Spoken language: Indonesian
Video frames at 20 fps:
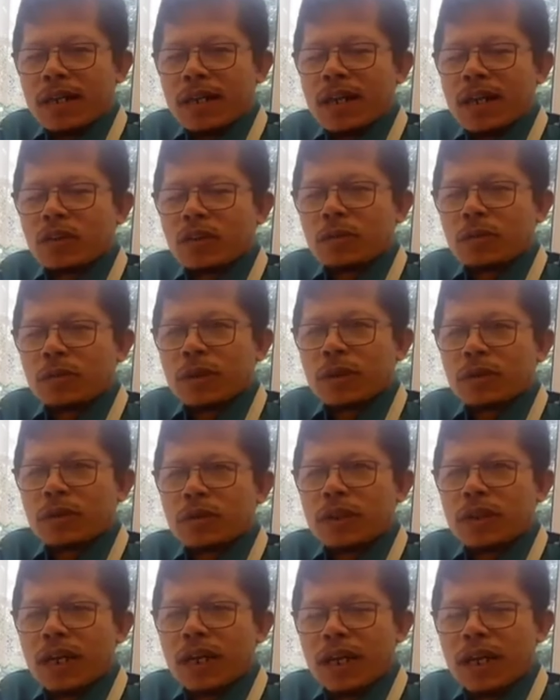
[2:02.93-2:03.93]
atau
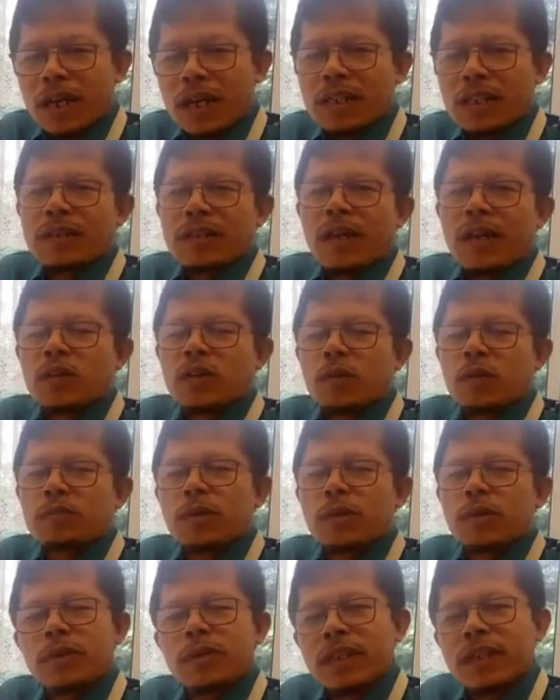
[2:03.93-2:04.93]
penggunaan atau
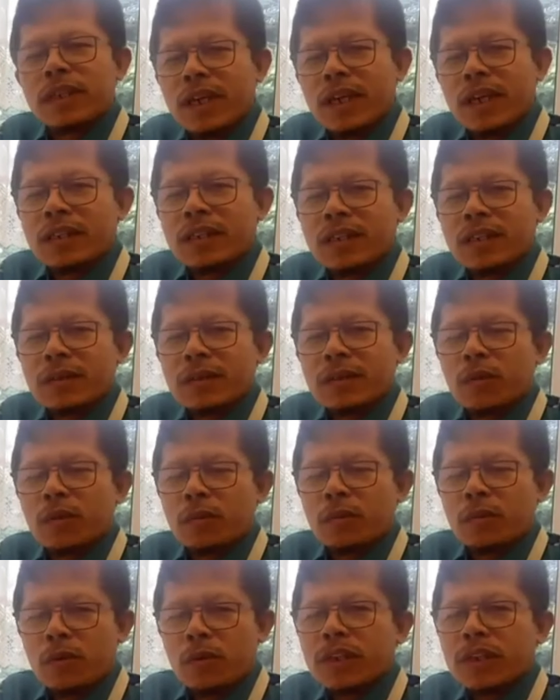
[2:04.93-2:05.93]
pemberian
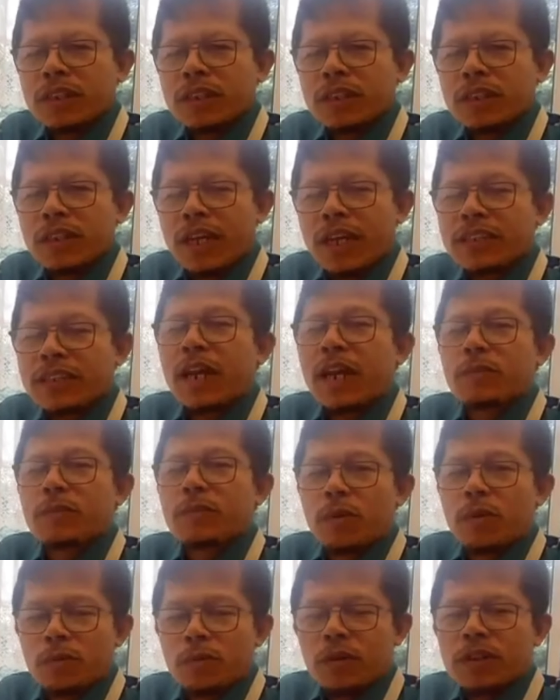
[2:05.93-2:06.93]
propolis ekstrak
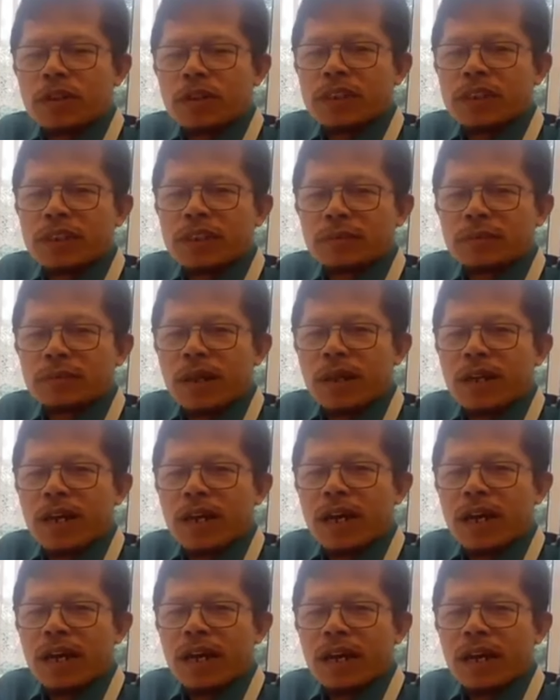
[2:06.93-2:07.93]
propolis
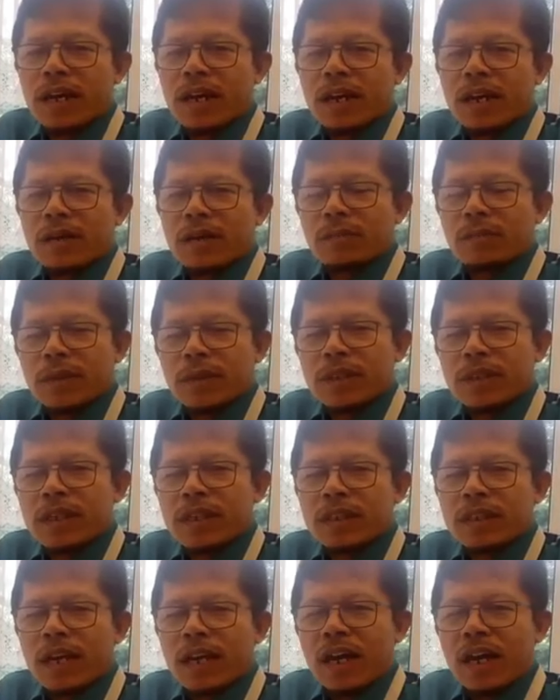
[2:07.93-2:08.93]
pada
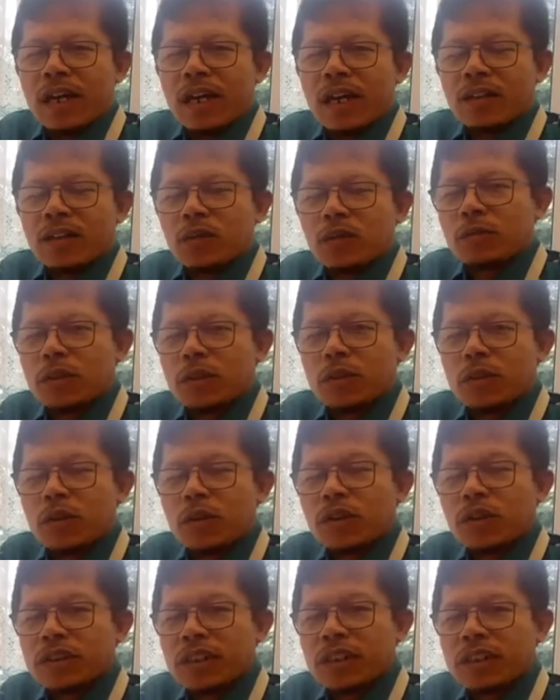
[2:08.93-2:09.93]
penderita
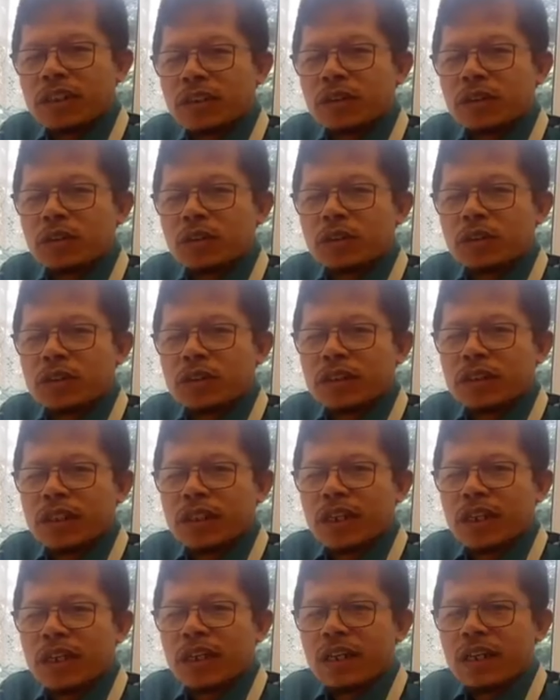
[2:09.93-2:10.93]
tuberkulosis
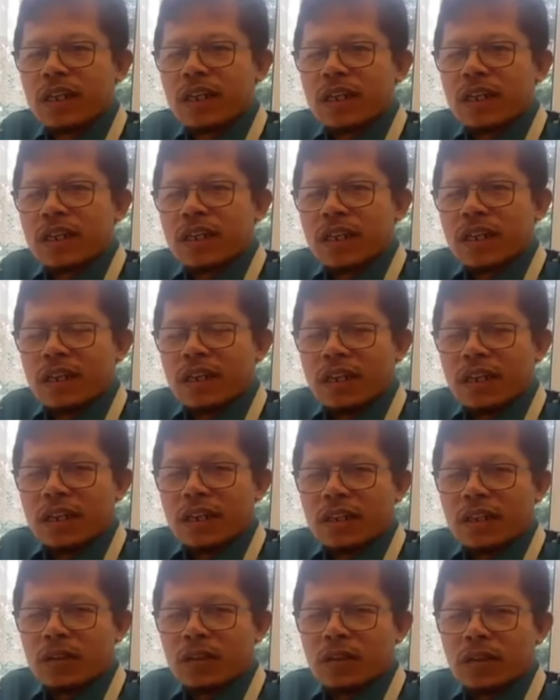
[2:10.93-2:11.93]
khususnya
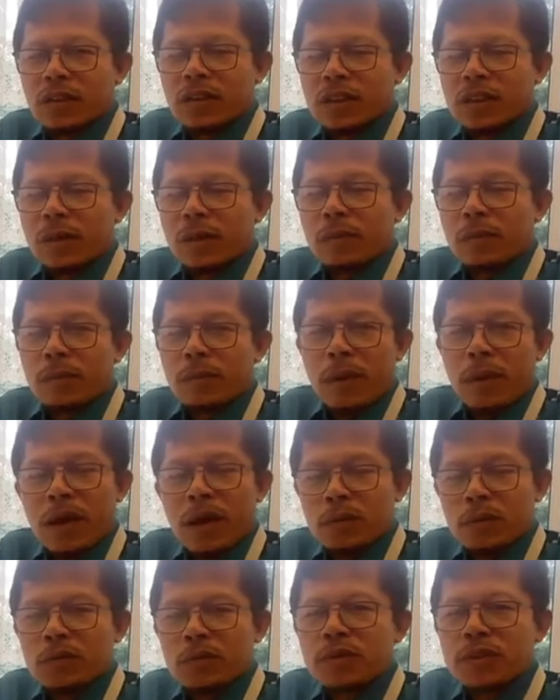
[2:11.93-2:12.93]
eh, TB
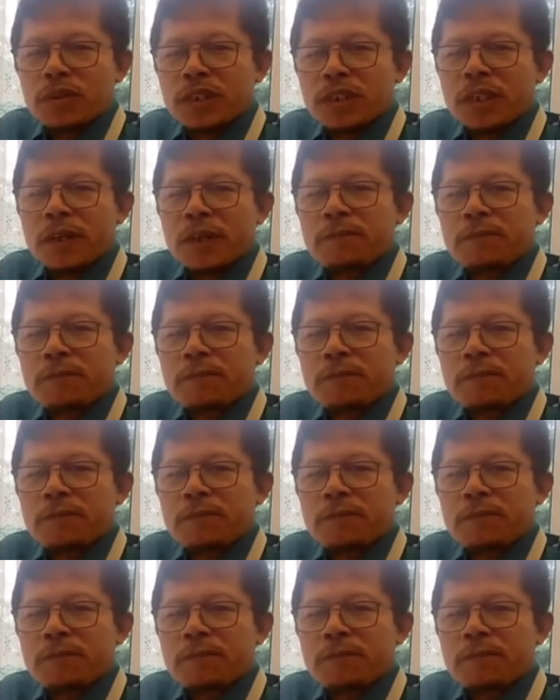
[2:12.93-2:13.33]
paru ya,